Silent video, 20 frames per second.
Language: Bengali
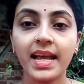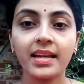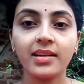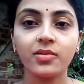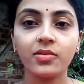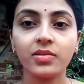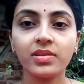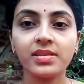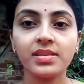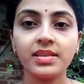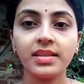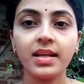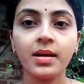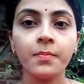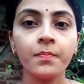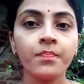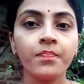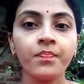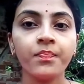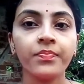ঝাল করেছিলাম
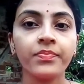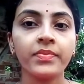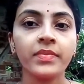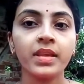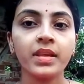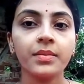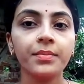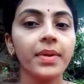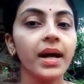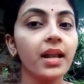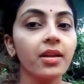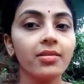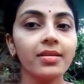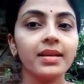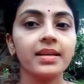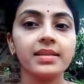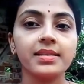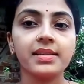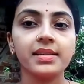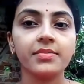ভালো
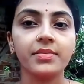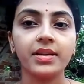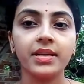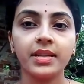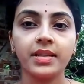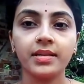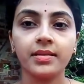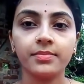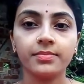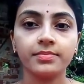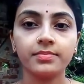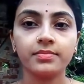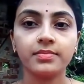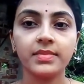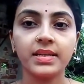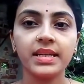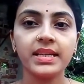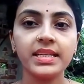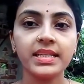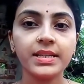লেগেছে মানে
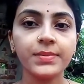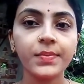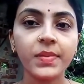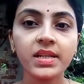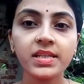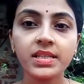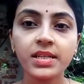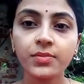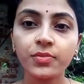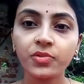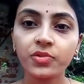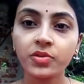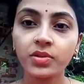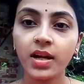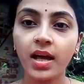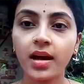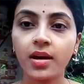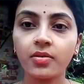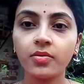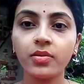ইলিশ মাছের মতো
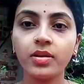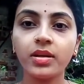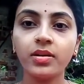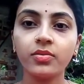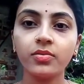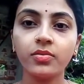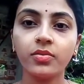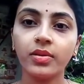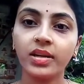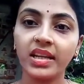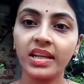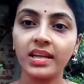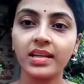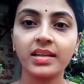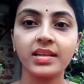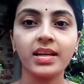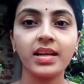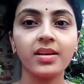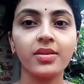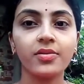না হলেও
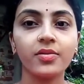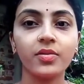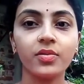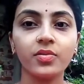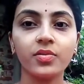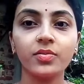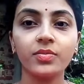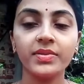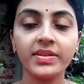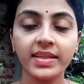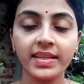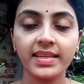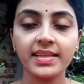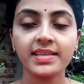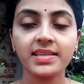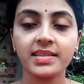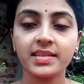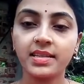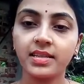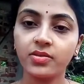অনেকটাই ওরকম
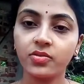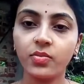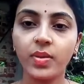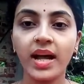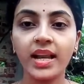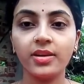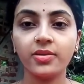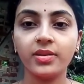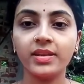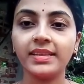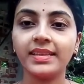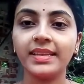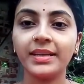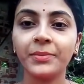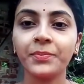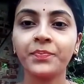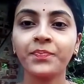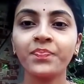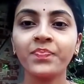টেস্ট কিন্তু ভালো খেতে